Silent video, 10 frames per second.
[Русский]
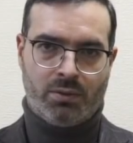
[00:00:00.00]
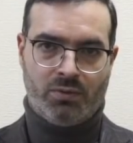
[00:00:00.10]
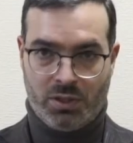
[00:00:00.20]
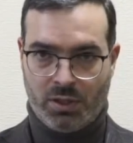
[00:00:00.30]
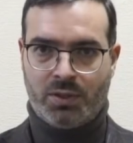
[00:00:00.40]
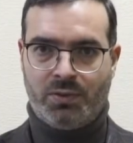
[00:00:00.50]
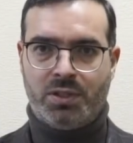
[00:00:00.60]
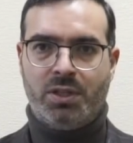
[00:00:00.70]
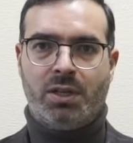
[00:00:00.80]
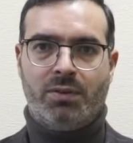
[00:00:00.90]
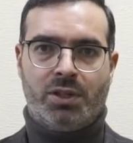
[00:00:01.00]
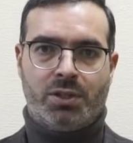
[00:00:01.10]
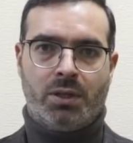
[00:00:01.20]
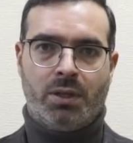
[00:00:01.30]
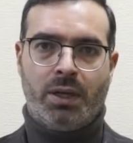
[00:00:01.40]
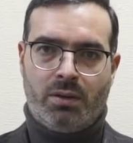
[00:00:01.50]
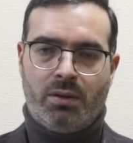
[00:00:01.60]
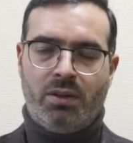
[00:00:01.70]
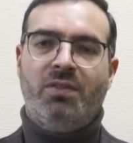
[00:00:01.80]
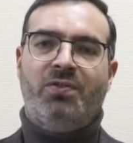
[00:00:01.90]
Ведь ратифицировали же.
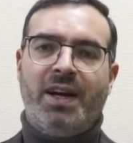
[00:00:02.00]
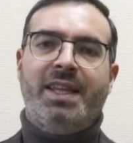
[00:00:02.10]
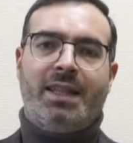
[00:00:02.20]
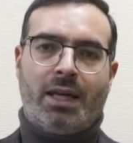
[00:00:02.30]
Не вводя